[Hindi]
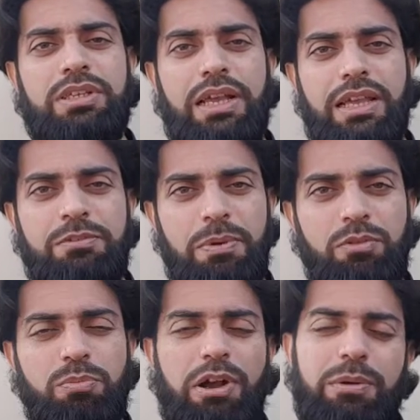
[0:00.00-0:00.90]
इस इस पर
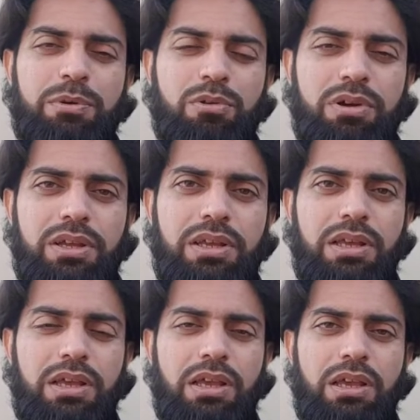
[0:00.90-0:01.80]
तो पॉइंट पर हो गए
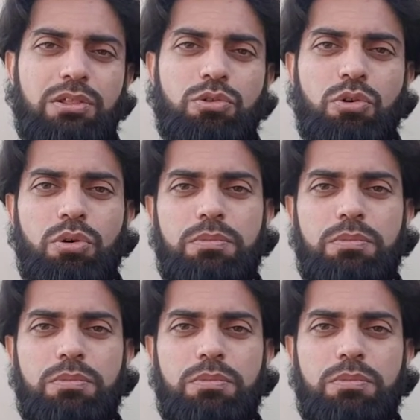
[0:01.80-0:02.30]
तो